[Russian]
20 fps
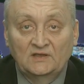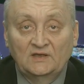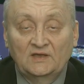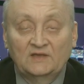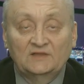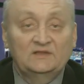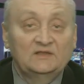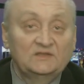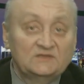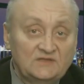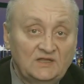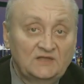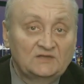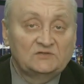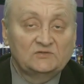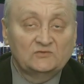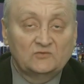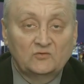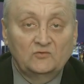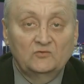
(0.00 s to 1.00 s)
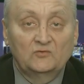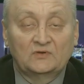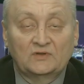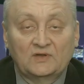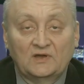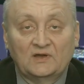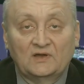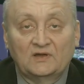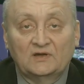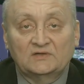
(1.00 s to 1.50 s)
Это не значит, что Юлька
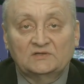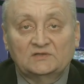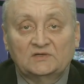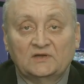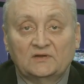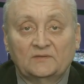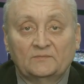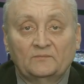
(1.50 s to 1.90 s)
хороша.